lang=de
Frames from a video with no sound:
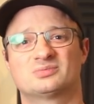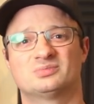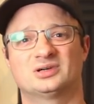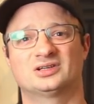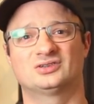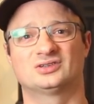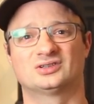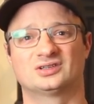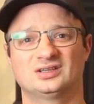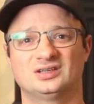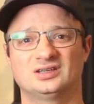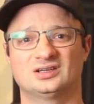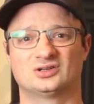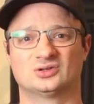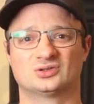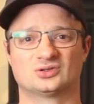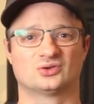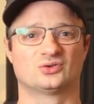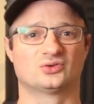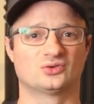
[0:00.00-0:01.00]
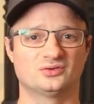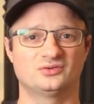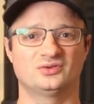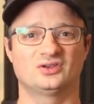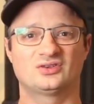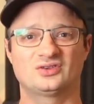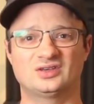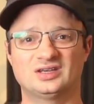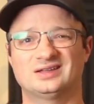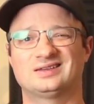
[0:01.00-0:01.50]
Batterieauto, so wie
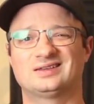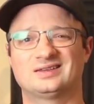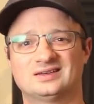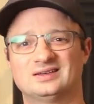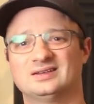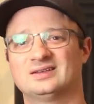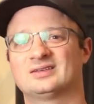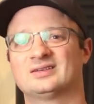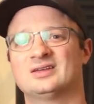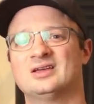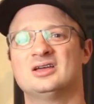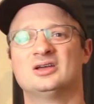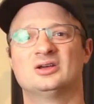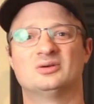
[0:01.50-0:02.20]
es jetzt ist,